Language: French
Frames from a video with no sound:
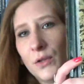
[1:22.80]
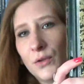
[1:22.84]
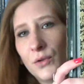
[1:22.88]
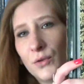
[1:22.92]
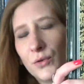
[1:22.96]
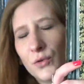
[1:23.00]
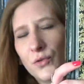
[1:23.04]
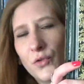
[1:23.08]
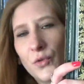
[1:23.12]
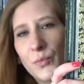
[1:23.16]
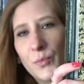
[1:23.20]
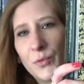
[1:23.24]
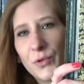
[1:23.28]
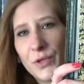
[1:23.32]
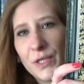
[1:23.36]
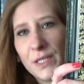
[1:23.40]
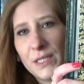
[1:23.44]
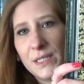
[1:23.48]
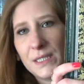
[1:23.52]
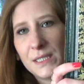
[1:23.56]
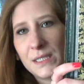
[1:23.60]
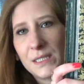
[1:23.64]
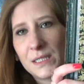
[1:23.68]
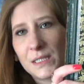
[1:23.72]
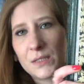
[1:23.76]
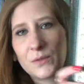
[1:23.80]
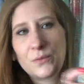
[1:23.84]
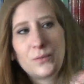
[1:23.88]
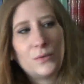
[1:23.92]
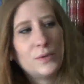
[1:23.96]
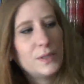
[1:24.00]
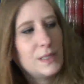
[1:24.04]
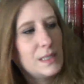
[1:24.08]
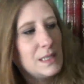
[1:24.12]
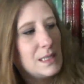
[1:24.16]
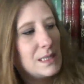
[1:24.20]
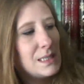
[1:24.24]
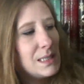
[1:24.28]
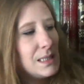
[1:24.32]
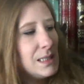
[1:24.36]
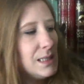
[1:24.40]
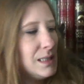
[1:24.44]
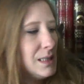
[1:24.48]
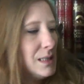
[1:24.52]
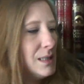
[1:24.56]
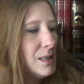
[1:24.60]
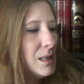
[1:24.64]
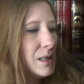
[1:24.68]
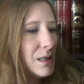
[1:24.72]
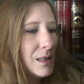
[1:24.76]
donc de mon édition
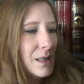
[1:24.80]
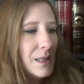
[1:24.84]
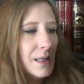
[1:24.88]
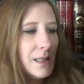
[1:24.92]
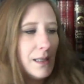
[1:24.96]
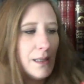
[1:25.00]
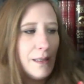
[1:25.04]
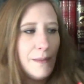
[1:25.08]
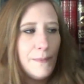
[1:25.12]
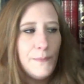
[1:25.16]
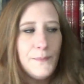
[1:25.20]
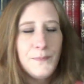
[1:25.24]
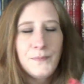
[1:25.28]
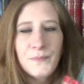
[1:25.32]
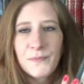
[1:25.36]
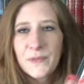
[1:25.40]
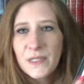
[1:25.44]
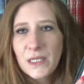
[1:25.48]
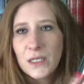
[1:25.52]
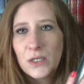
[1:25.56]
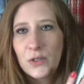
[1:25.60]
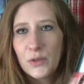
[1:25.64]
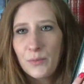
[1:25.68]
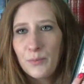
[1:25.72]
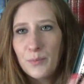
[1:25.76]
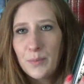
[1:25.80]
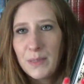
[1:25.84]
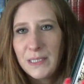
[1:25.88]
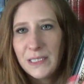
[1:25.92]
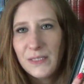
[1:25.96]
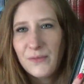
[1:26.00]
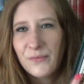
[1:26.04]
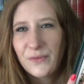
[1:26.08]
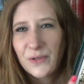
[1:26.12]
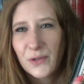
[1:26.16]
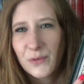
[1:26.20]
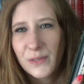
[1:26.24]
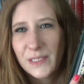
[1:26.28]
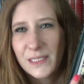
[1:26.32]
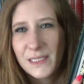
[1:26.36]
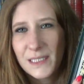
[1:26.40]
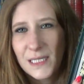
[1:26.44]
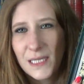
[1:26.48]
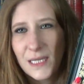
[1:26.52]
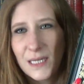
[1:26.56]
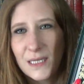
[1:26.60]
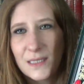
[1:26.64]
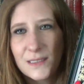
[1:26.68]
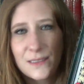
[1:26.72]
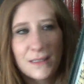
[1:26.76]
ici des Complete Fairy
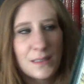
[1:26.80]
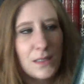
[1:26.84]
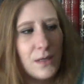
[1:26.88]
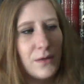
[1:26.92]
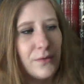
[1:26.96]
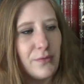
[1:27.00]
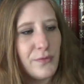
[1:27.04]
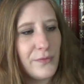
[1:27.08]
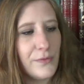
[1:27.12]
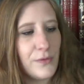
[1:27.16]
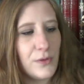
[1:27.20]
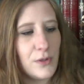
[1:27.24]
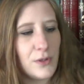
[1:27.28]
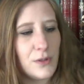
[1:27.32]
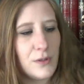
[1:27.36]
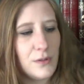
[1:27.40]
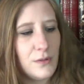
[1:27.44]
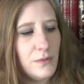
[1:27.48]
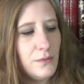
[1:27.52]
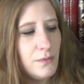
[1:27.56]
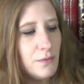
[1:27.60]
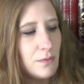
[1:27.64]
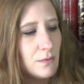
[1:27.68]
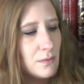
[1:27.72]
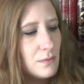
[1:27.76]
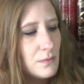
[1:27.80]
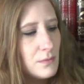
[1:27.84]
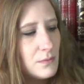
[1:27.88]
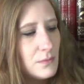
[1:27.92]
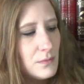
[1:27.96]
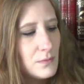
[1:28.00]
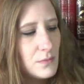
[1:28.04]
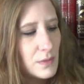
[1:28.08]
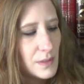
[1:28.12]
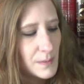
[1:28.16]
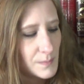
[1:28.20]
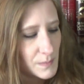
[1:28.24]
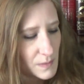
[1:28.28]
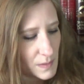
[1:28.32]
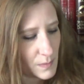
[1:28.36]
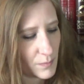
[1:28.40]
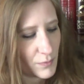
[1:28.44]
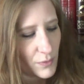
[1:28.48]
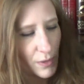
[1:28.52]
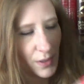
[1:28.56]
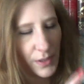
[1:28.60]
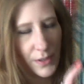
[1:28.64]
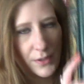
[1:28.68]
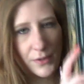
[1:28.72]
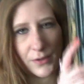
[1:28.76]
Tales of euh, the Grimm's
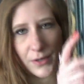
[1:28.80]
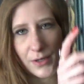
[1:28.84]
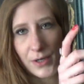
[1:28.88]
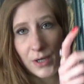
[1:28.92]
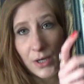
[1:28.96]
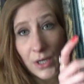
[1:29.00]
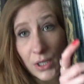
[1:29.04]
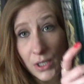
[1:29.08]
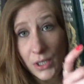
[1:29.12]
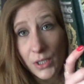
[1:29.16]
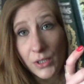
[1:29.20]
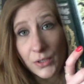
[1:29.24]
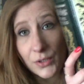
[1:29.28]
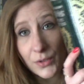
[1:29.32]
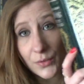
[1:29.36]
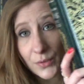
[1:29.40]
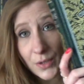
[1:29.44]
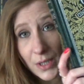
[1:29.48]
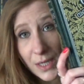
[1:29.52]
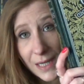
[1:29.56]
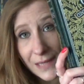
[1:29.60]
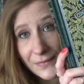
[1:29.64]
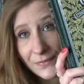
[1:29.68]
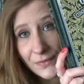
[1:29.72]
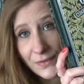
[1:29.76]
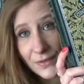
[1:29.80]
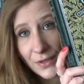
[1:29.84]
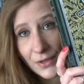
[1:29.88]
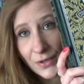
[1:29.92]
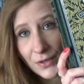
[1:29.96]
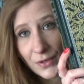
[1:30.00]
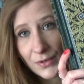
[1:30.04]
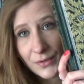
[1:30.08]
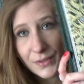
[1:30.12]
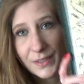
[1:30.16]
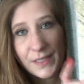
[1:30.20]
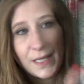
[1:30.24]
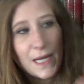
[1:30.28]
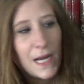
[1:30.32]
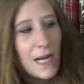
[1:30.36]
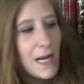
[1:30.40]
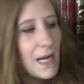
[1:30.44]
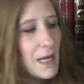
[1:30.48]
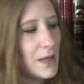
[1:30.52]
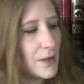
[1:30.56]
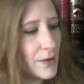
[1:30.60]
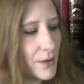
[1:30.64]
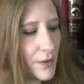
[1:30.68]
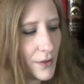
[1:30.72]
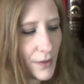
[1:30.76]
Brother. Donc là-dedans, il y
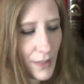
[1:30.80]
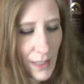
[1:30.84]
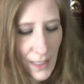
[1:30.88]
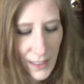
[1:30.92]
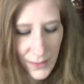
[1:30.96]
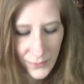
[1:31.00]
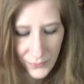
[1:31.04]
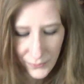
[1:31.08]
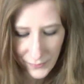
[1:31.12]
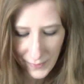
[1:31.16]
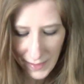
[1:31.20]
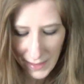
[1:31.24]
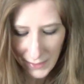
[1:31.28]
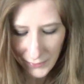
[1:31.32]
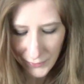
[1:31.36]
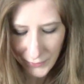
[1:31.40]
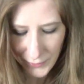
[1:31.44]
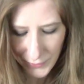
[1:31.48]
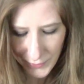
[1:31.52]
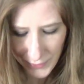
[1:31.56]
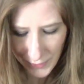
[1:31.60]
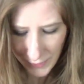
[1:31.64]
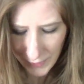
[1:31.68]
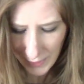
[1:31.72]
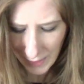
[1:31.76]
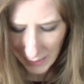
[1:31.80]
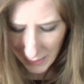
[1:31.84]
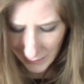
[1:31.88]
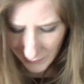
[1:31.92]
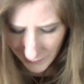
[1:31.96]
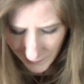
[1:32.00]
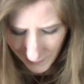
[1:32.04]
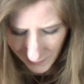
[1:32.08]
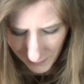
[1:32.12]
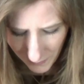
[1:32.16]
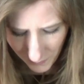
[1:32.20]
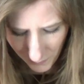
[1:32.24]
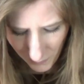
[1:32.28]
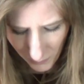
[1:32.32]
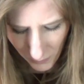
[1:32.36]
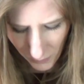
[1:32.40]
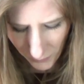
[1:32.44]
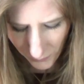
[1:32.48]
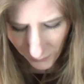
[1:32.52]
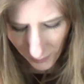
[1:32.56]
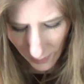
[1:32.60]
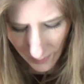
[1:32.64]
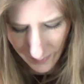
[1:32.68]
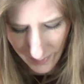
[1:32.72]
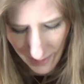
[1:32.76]
a euh, la nouvelle de Cendrillon, si je me
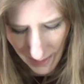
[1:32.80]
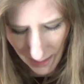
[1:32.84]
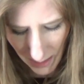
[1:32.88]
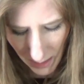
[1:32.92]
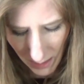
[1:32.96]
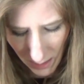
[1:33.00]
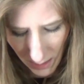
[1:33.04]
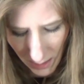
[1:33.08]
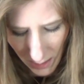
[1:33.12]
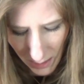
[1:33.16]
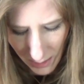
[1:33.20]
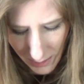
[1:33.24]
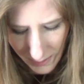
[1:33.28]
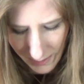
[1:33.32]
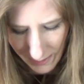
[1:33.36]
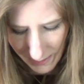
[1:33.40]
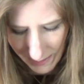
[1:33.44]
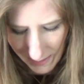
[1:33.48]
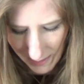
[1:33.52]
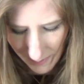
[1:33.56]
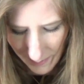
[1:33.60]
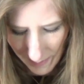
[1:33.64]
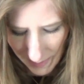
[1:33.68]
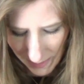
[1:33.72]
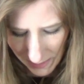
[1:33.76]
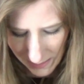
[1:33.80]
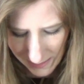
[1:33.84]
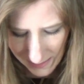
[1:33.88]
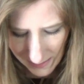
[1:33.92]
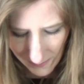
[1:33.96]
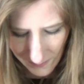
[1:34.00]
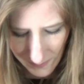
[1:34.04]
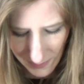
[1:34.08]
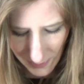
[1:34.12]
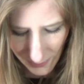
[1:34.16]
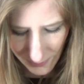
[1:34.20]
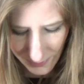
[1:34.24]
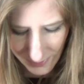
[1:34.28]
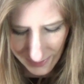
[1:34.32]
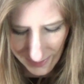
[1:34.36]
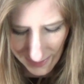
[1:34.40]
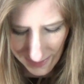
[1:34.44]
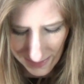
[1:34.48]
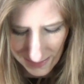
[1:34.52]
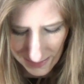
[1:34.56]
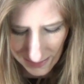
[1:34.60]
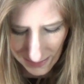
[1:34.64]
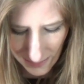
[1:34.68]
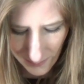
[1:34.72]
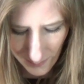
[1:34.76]
souviens bien. C'était page
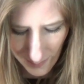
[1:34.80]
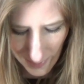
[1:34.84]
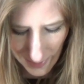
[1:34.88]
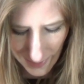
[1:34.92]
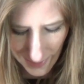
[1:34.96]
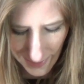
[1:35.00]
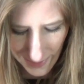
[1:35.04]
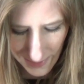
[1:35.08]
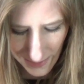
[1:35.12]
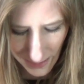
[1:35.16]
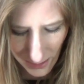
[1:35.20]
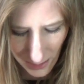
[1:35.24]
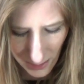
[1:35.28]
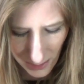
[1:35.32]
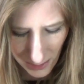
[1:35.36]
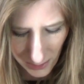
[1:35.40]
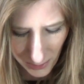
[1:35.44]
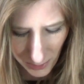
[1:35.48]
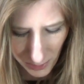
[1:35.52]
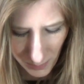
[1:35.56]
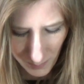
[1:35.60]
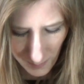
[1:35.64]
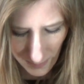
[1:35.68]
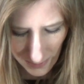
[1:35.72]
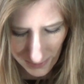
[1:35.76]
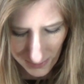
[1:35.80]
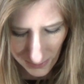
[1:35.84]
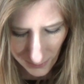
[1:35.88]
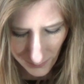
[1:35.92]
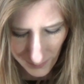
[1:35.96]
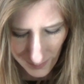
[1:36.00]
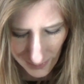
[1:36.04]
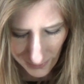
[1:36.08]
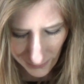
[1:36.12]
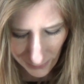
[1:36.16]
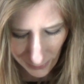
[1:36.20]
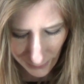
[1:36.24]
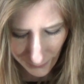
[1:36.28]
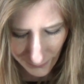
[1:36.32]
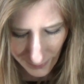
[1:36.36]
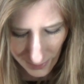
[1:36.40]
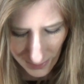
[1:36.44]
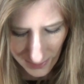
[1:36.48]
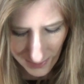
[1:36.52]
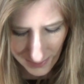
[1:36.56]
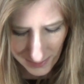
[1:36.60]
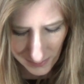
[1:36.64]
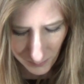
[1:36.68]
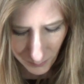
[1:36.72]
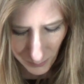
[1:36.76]
74 et pareil, hein, euh, je prétends pas avoir fait
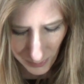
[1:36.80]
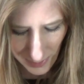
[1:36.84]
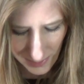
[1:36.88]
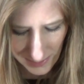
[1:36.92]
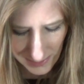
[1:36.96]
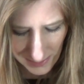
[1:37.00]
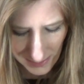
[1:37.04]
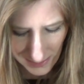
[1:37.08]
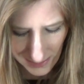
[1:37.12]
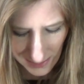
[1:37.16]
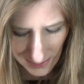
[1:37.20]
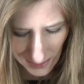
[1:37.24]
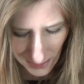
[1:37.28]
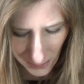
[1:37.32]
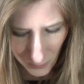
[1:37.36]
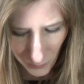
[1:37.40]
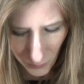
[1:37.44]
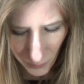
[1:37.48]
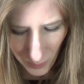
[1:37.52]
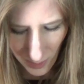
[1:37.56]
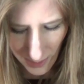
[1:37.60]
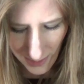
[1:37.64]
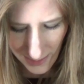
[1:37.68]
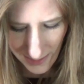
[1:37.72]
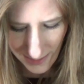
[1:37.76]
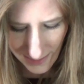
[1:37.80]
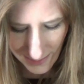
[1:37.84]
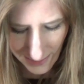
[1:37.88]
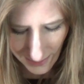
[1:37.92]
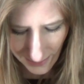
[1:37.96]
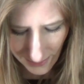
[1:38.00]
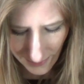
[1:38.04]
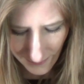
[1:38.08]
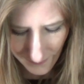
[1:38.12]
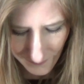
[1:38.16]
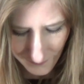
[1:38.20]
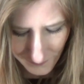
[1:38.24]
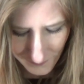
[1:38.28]
de l'exploit, c'est très court à lire.